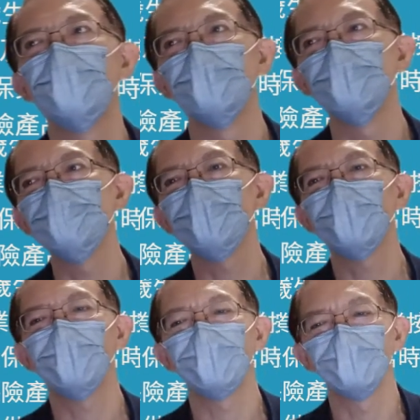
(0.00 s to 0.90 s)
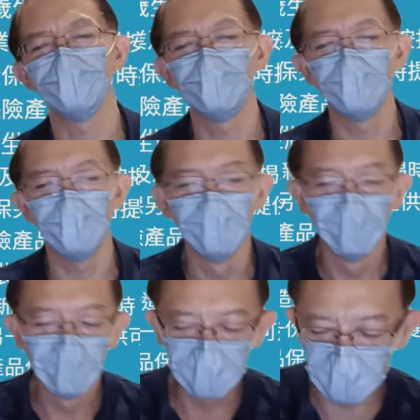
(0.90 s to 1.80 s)
体已经不好了，对不对？
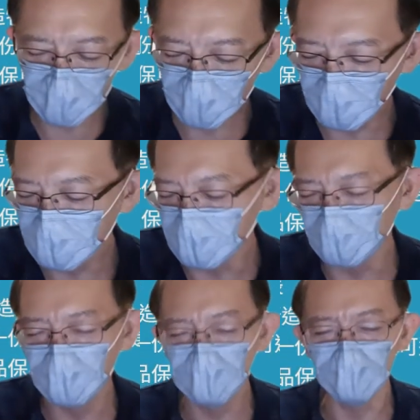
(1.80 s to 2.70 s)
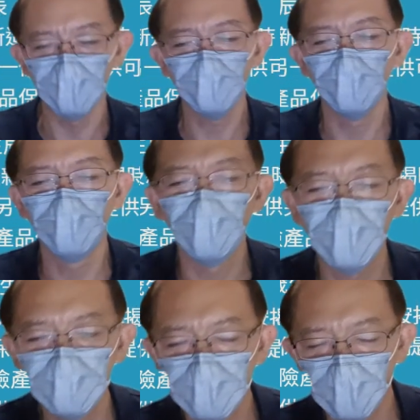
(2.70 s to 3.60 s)
你再去体检就体检不过
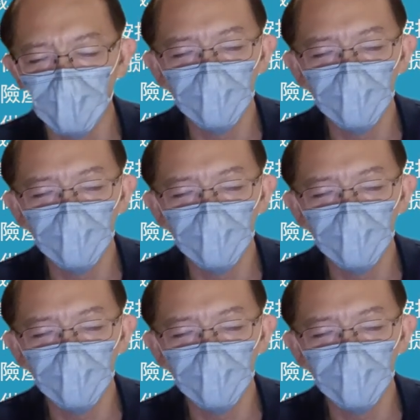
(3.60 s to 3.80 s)
关啊，